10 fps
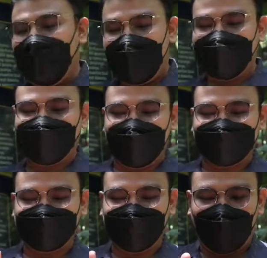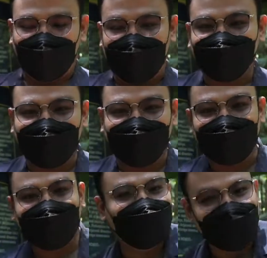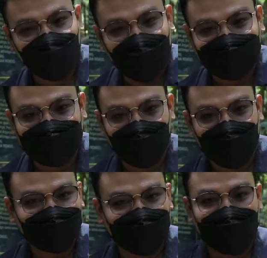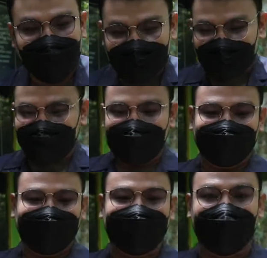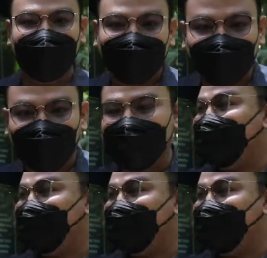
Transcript: Ada seseorang itu namanya adalah Dewi Anjarwati yang dia itu